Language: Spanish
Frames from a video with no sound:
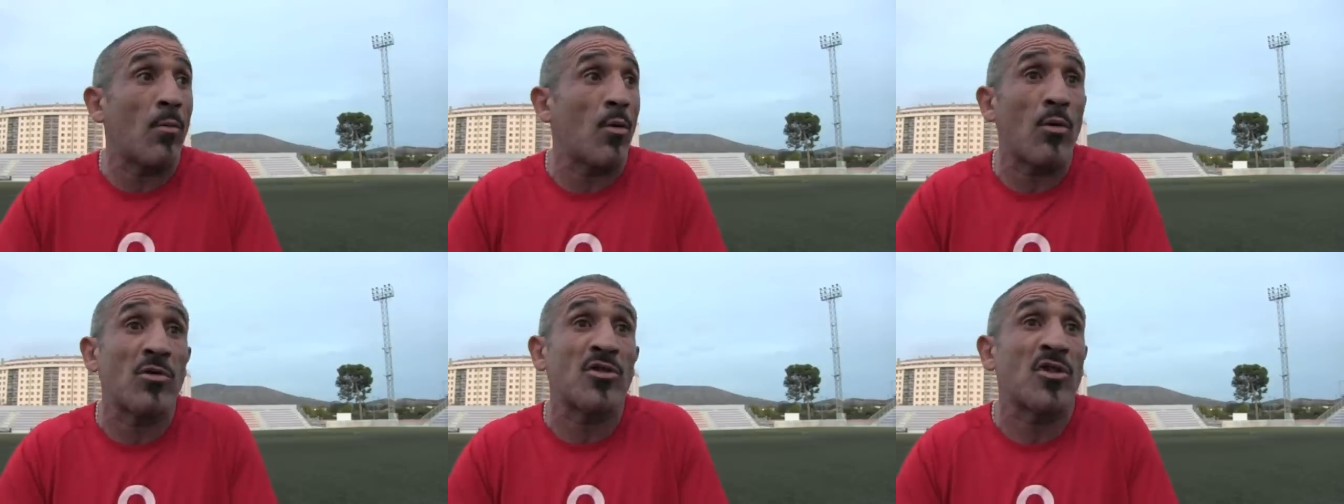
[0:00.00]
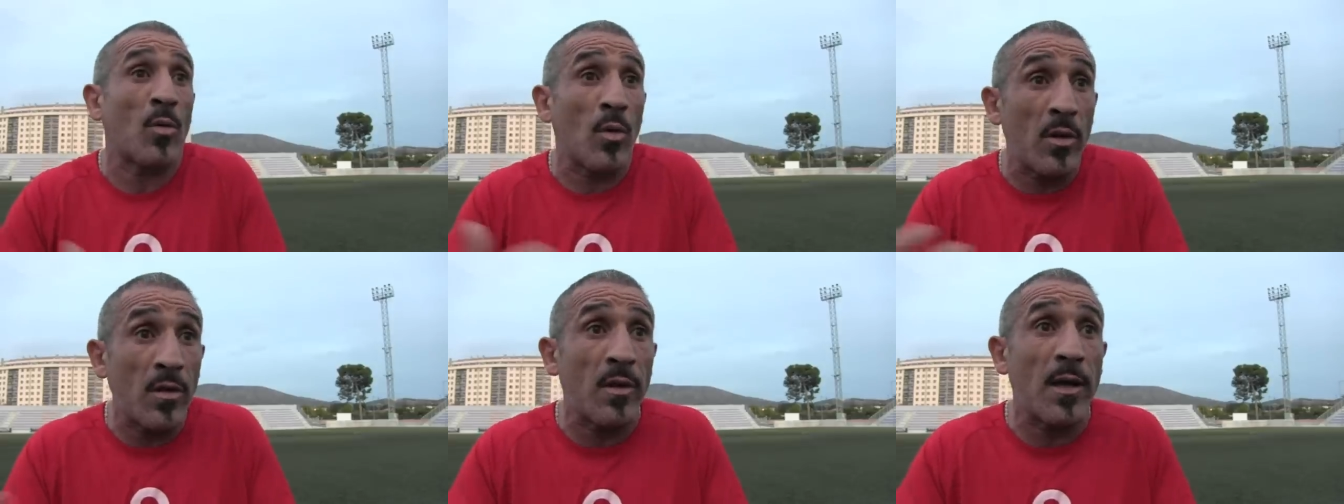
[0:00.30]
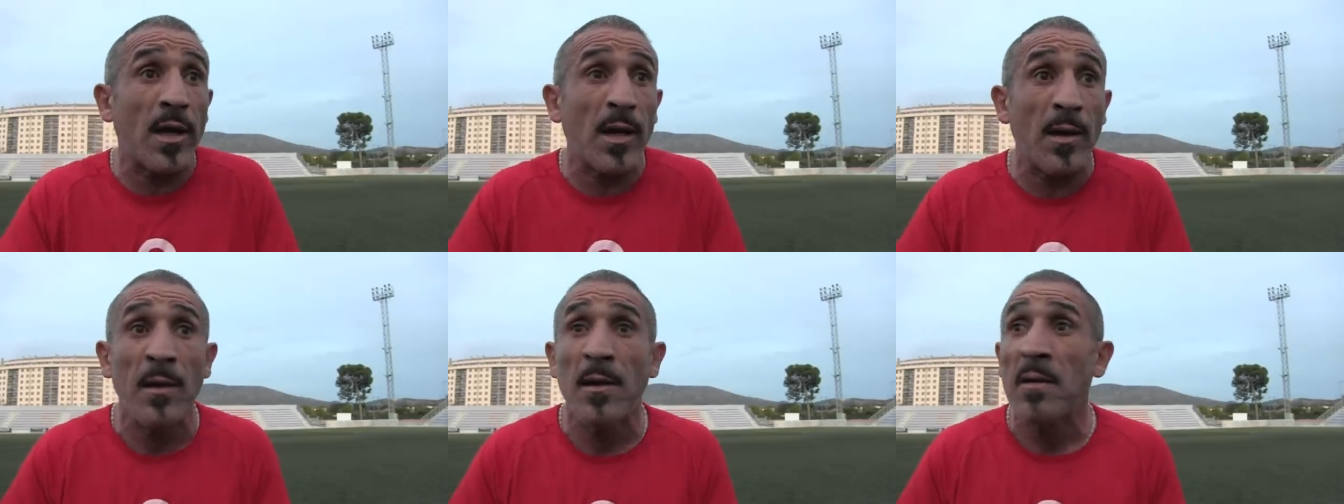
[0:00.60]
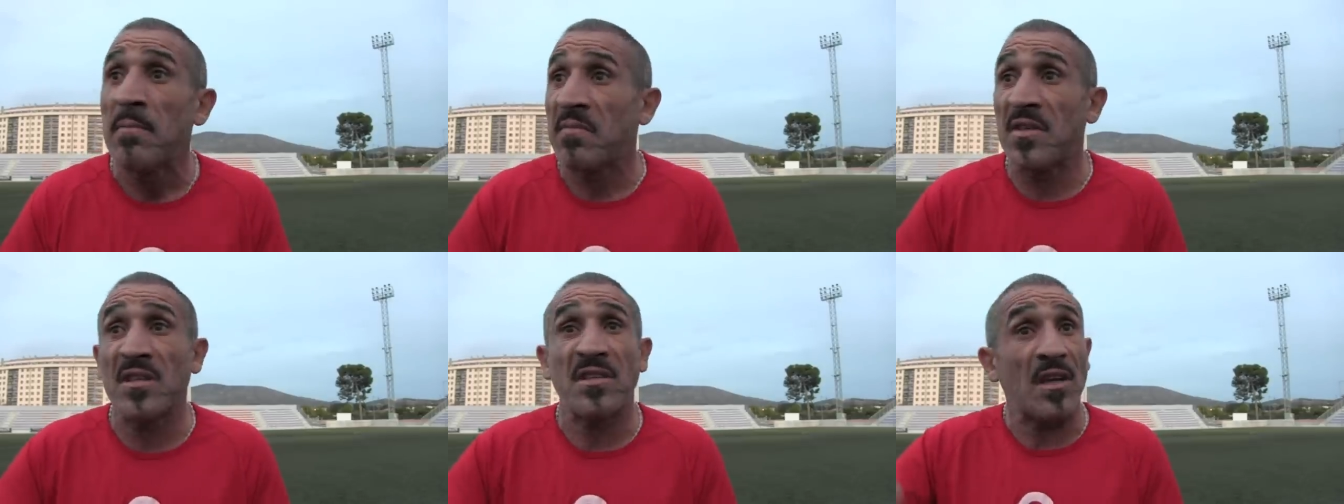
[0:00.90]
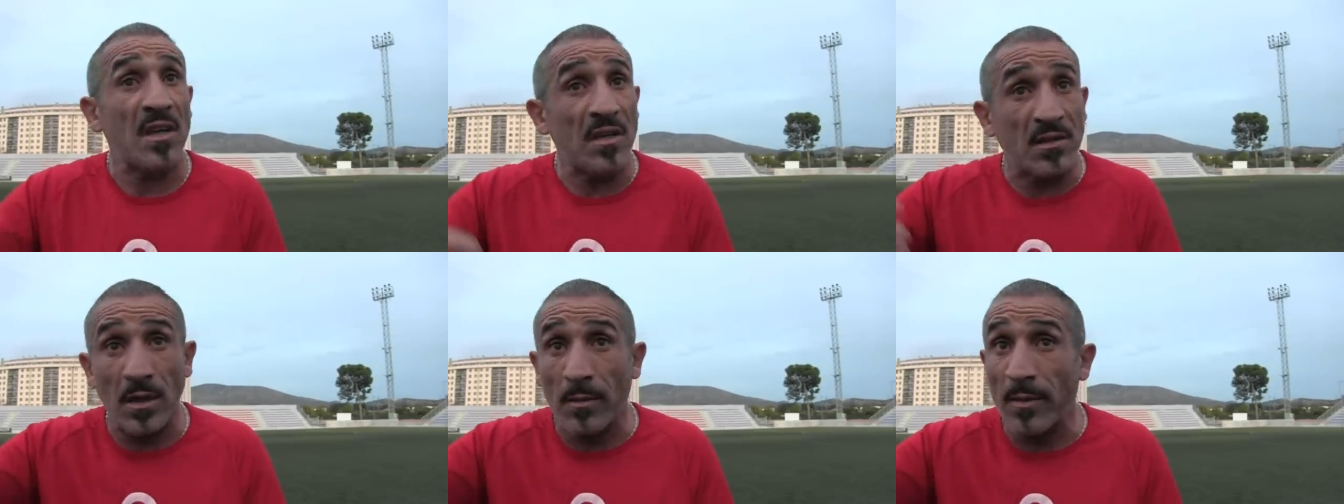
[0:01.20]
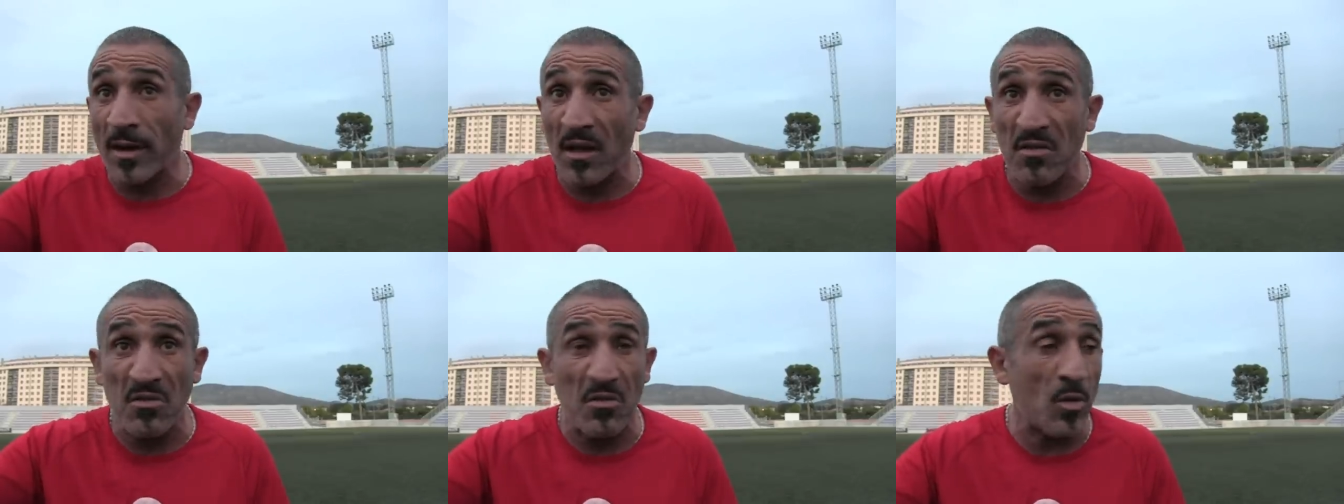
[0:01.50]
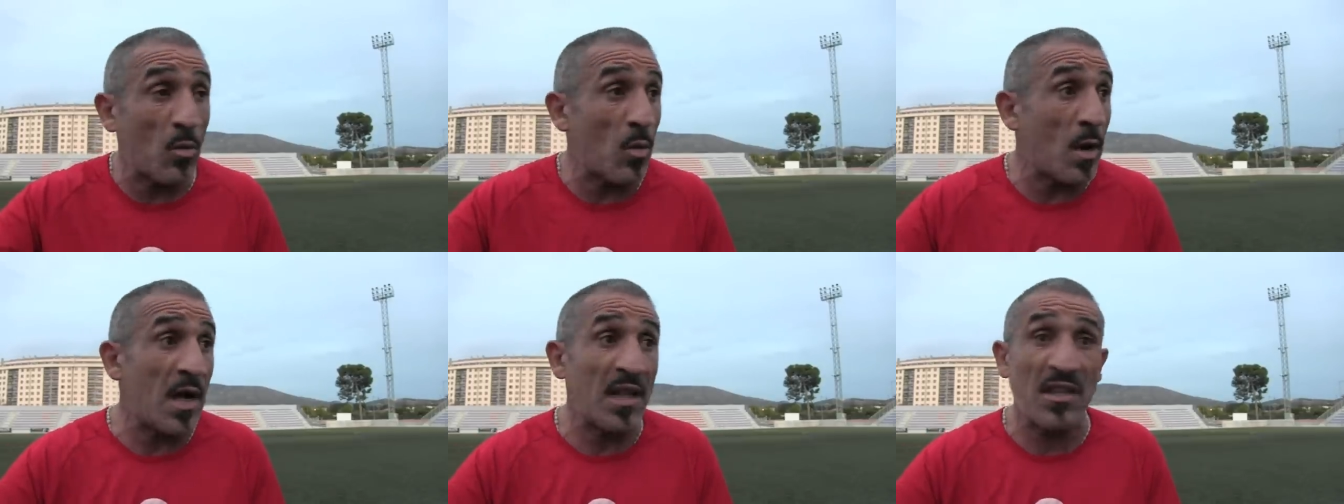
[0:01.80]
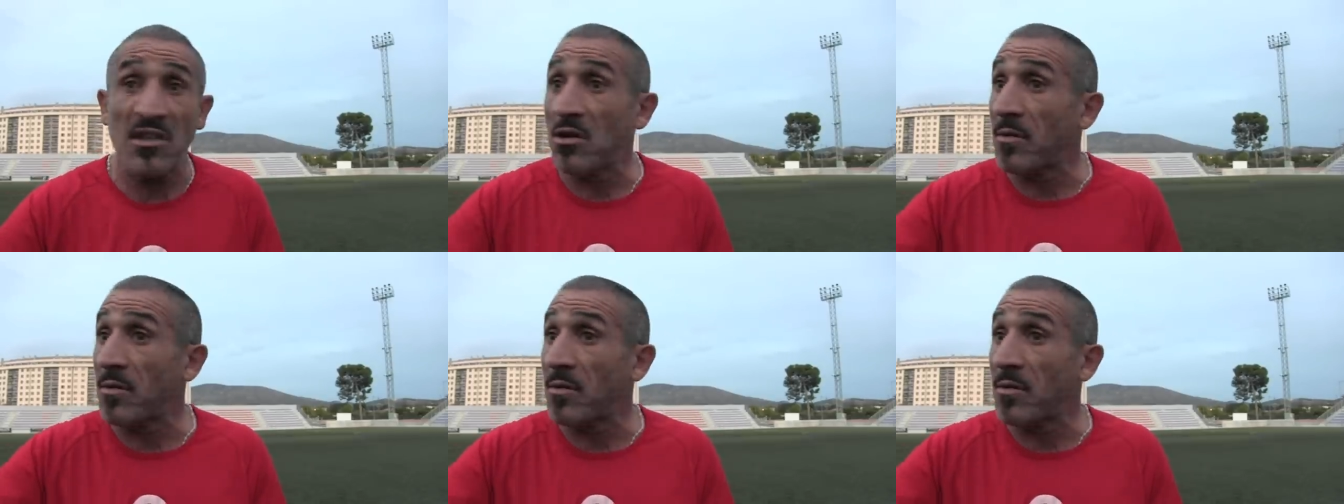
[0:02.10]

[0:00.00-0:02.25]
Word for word: como consecuencia de seguir trabajando igual,